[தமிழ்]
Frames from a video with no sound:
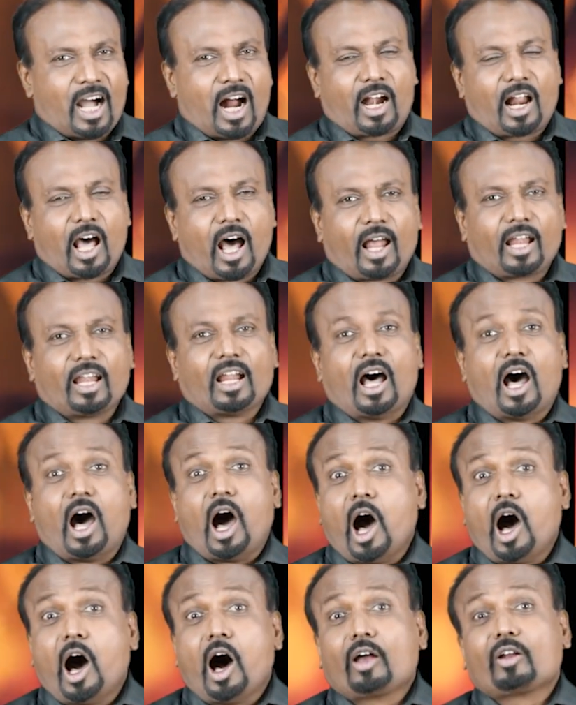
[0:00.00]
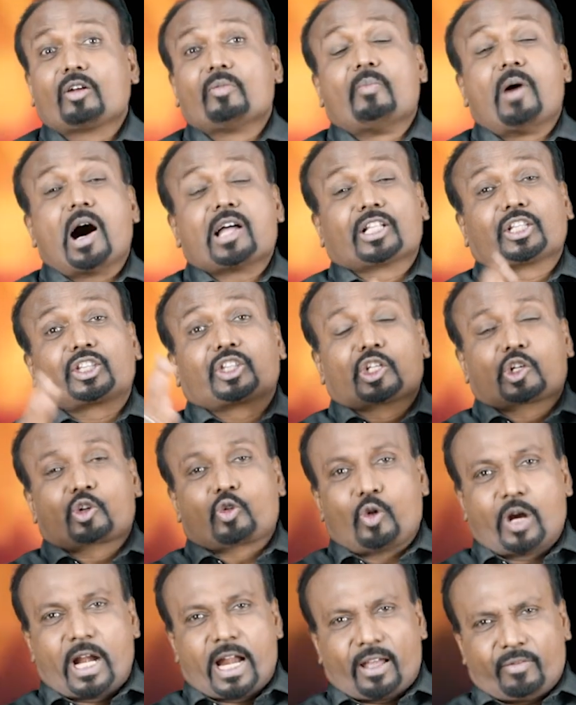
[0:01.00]
ஆனால் ஆறு
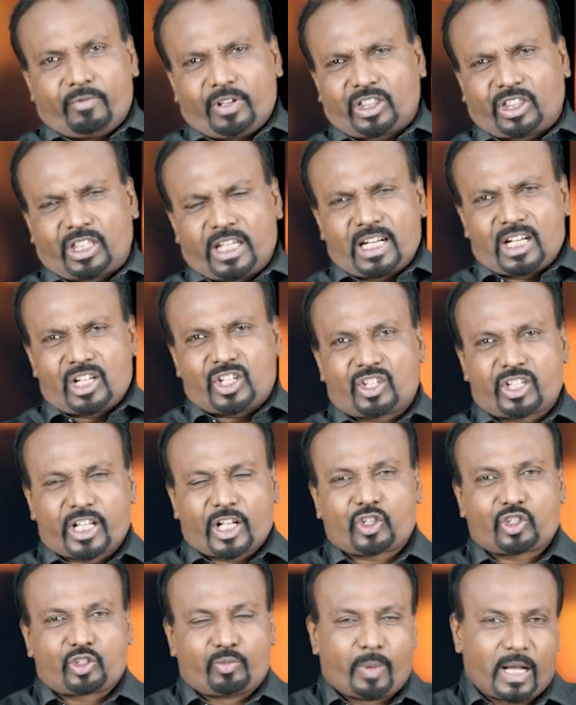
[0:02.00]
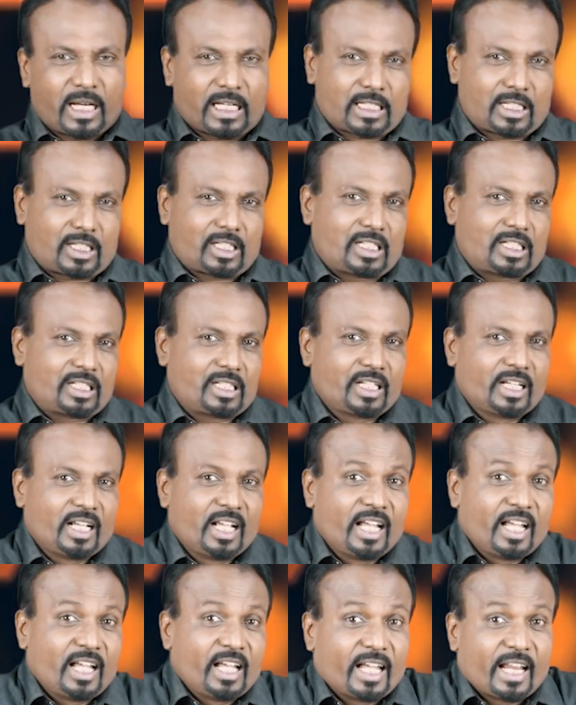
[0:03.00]
மாதத்திற்குள்ள வித்தின் சிக்ஸ் மந்த்ஸ்
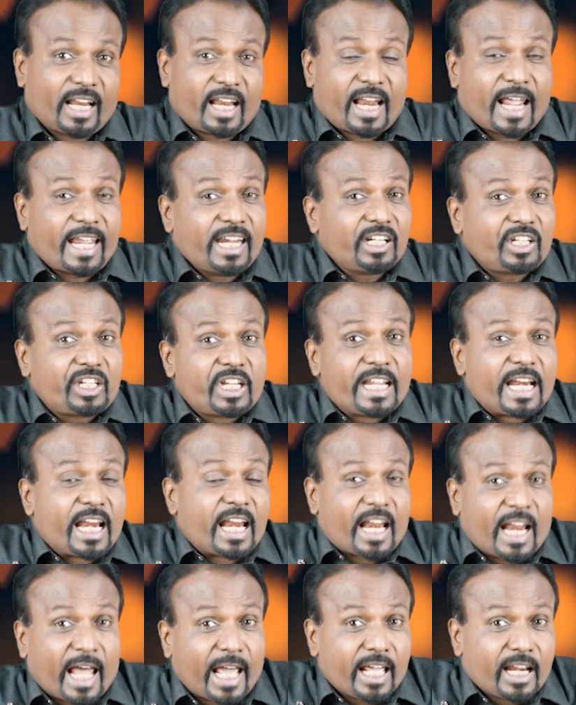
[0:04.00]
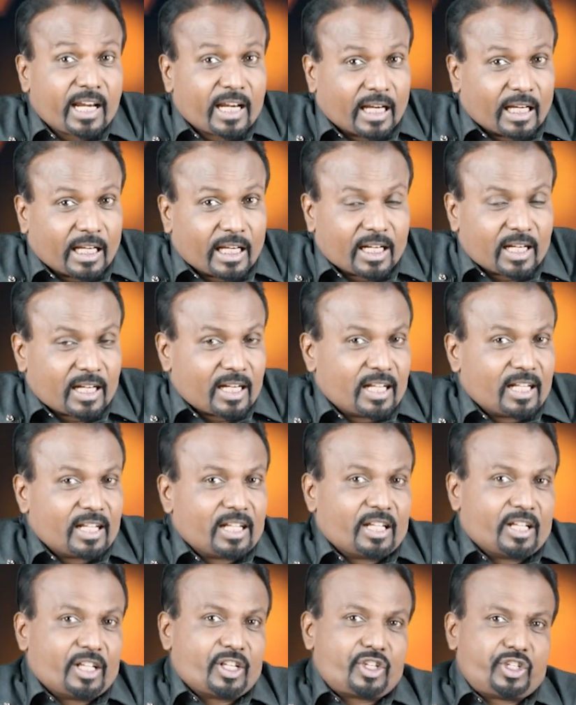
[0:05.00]
நைன்டி நைன்
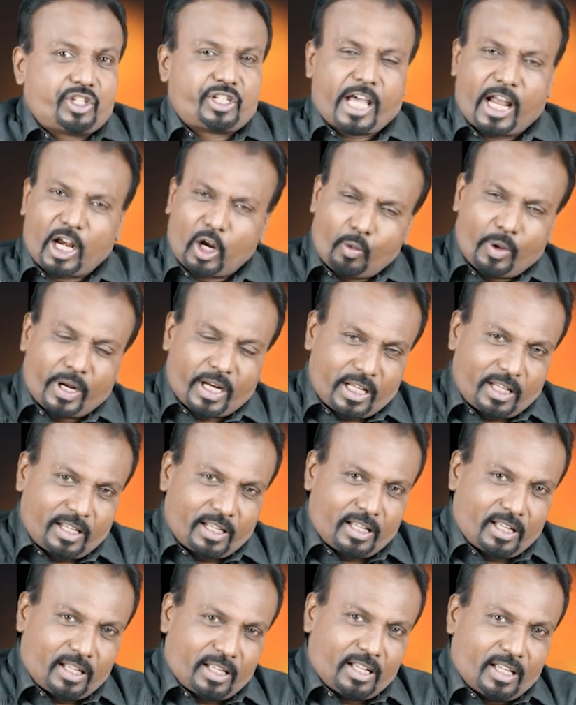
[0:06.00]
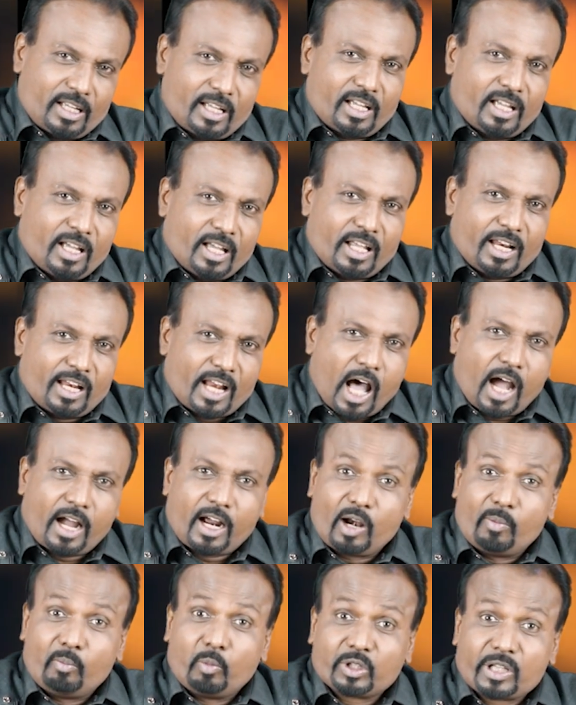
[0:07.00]
ஜனவரி
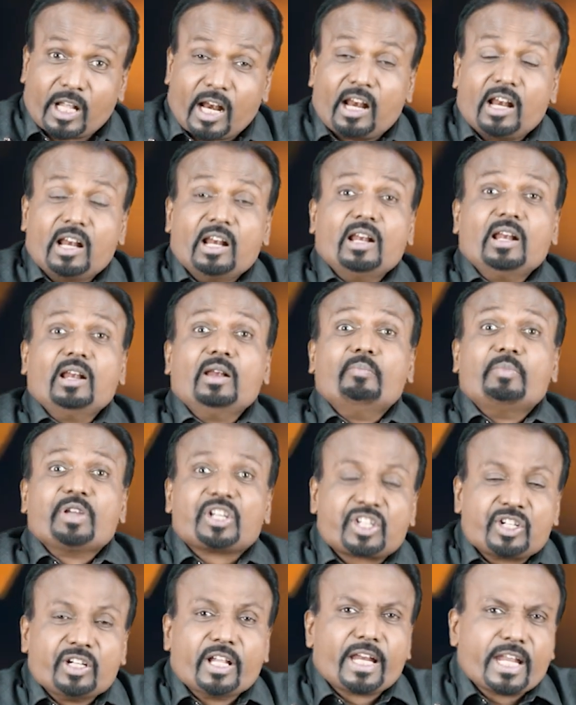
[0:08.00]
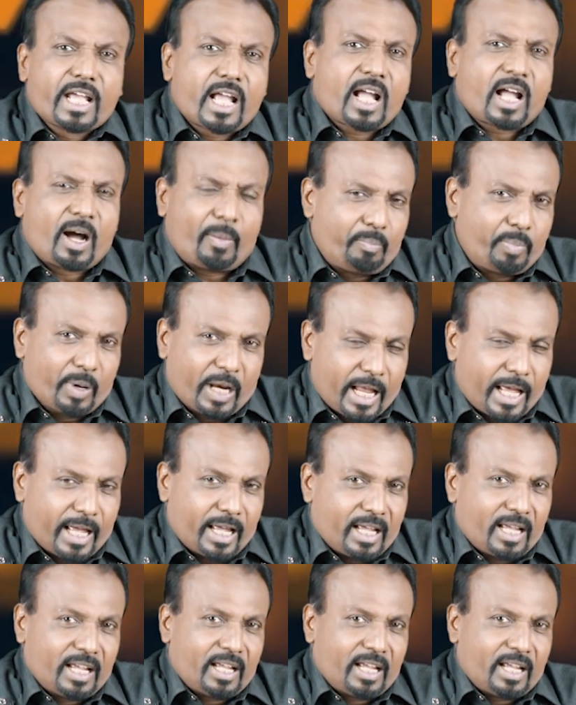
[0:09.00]
நாங்கள் முதல் மிஷினரி கப்பில்